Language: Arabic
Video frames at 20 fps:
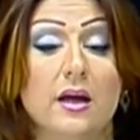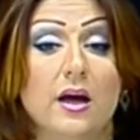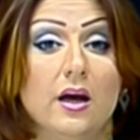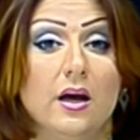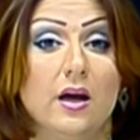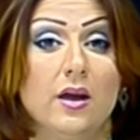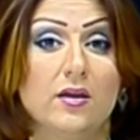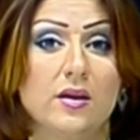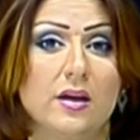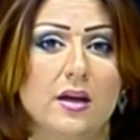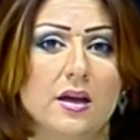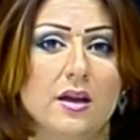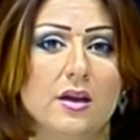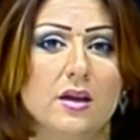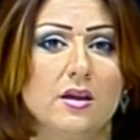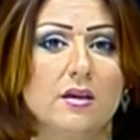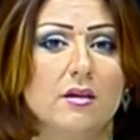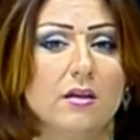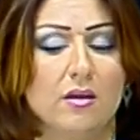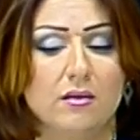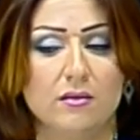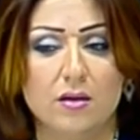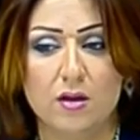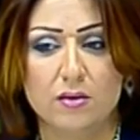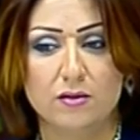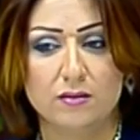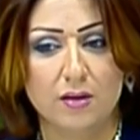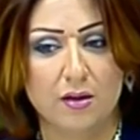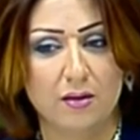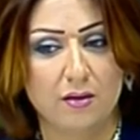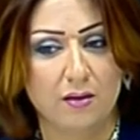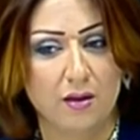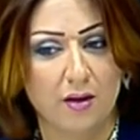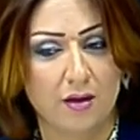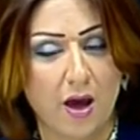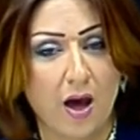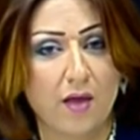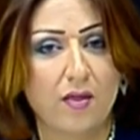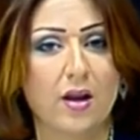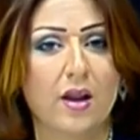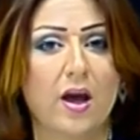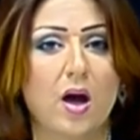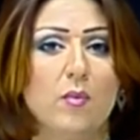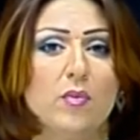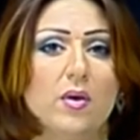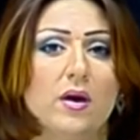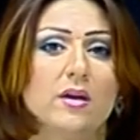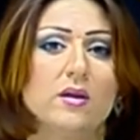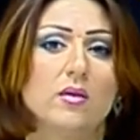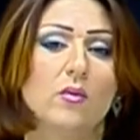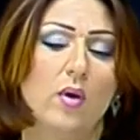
هذه الـ ال ال هذا الخبر